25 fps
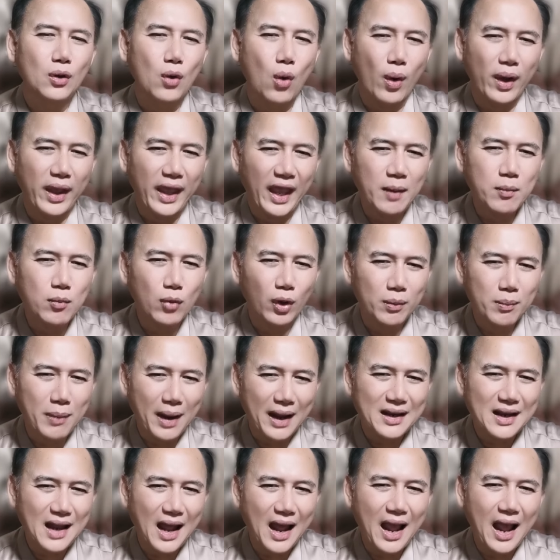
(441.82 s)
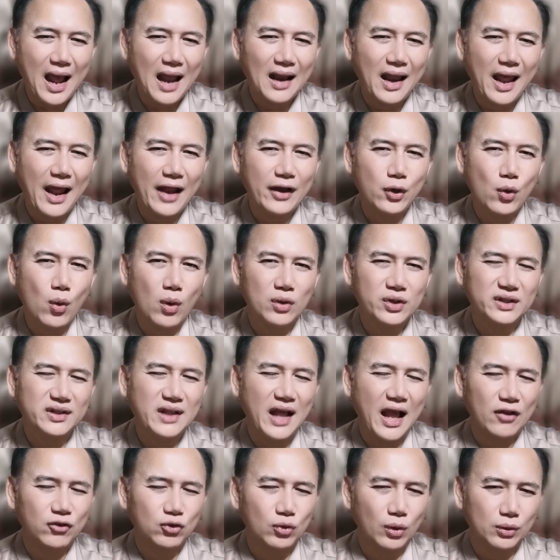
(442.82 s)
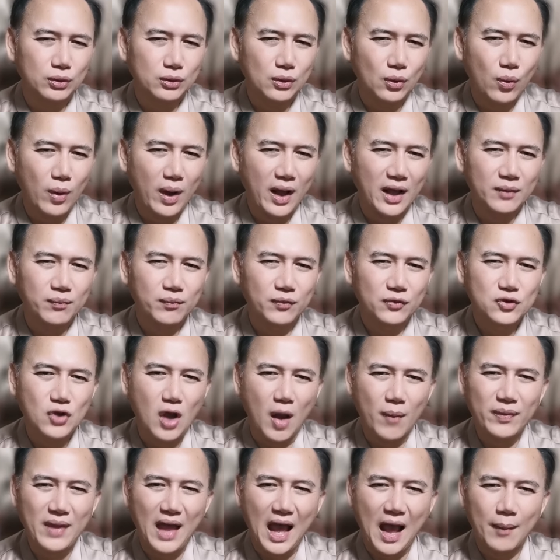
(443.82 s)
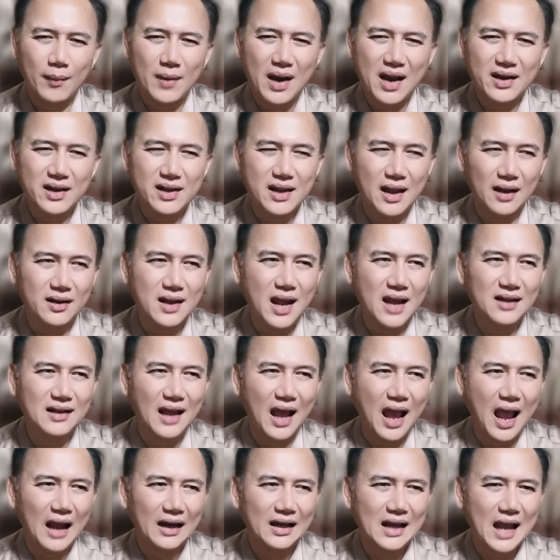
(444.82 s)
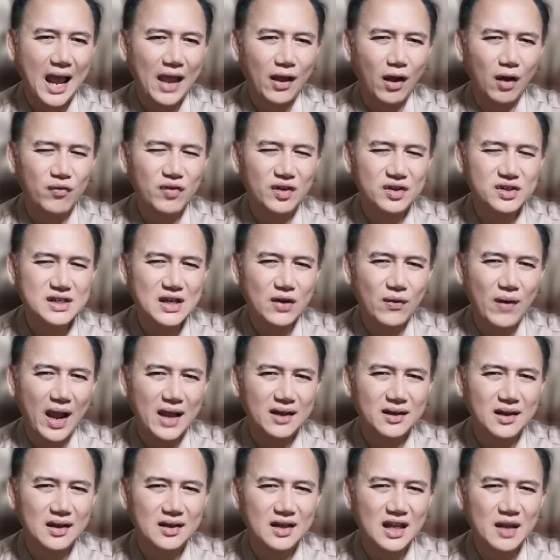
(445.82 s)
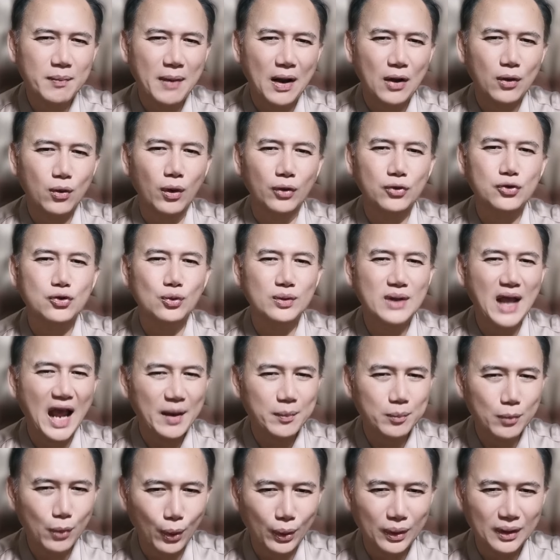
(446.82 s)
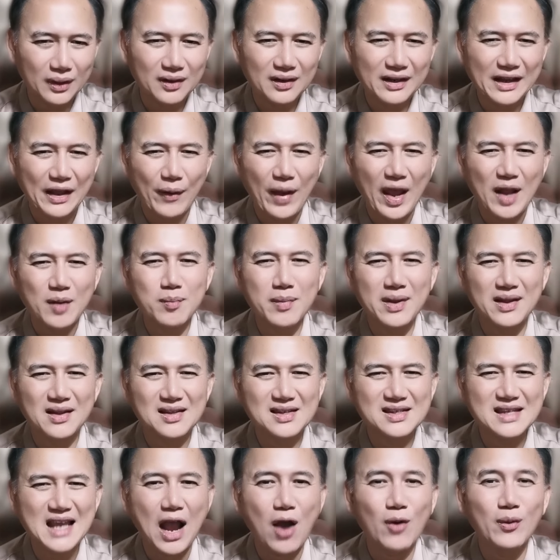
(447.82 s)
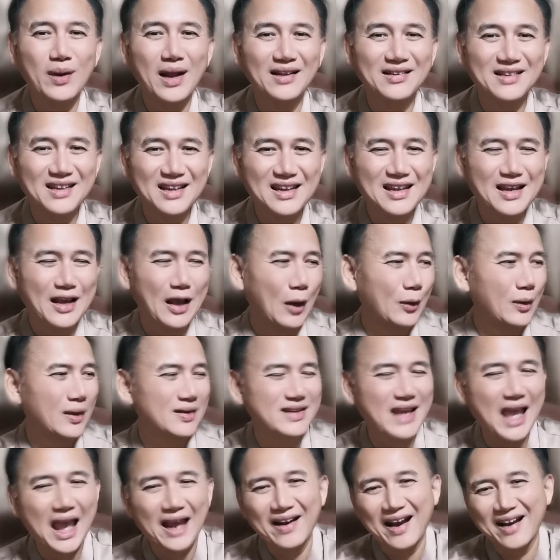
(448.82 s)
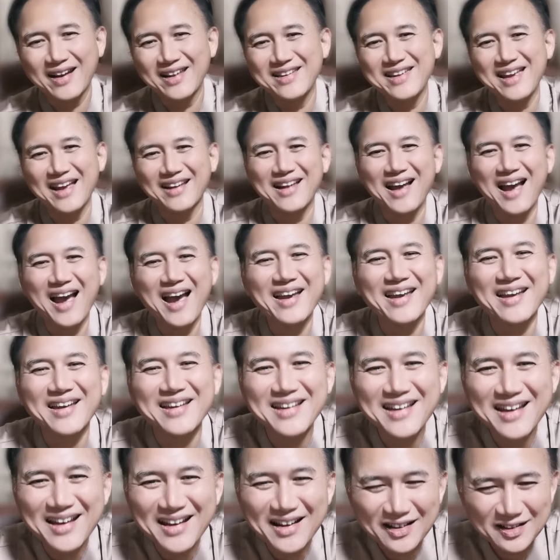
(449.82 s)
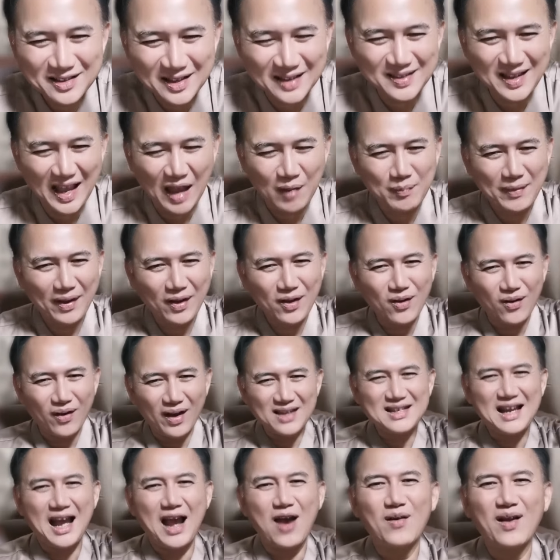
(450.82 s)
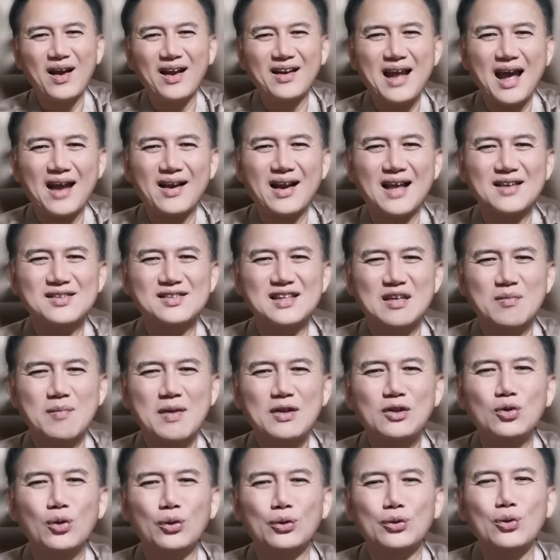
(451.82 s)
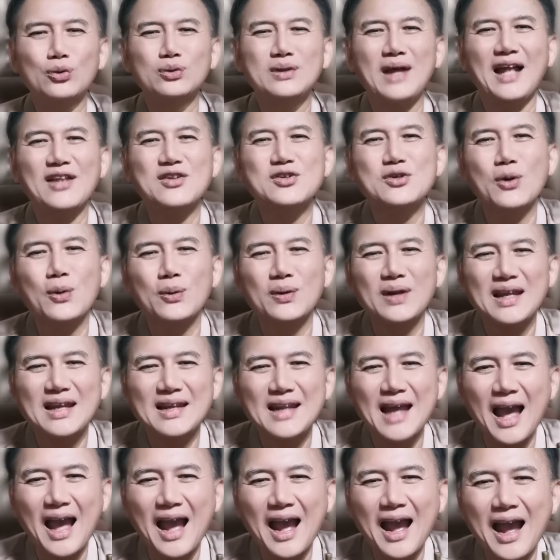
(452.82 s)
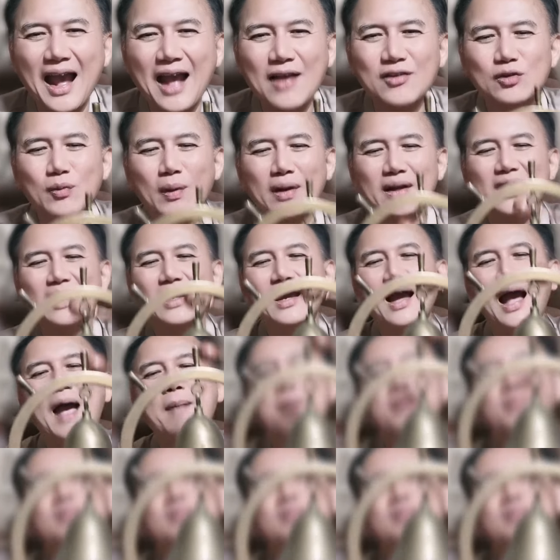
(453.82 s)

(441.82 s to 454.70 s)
โงเฮงบนใบหน้าและดวงชะตาส่วนตัว สอบถามรายละเอียดได้ทาง Line Official ID ที่ปรากฏอยู่ด้านบน เดี๋ยวแอดมินเจ้าหน้าที่เขาจะแจ้งรายละเอียดให้ สินแสหมิงขอให้ชาวลัคนาราศีมิถุนทุกท่านโชคดีนะ สวัสดีครั